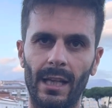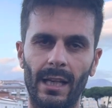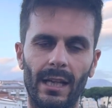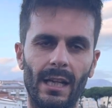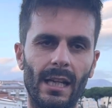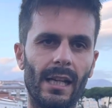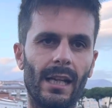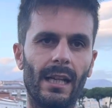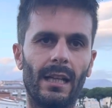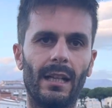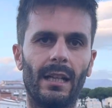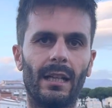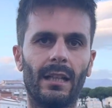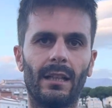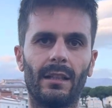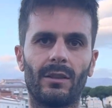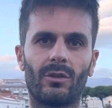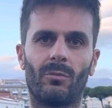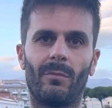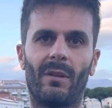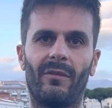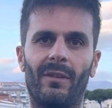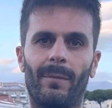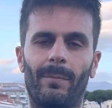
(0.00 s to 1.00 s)
eh,
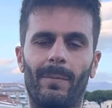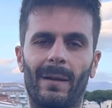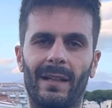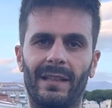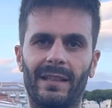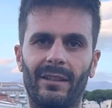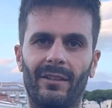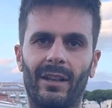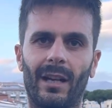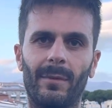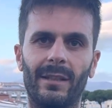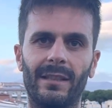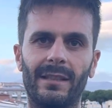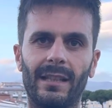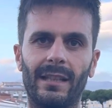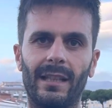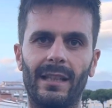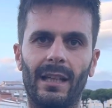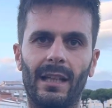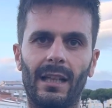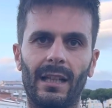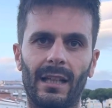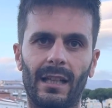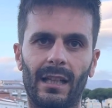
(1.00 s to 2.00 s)
insomma, fa parte veramente
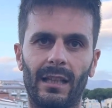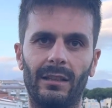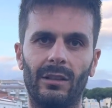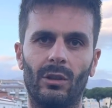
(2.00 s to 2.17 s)
del,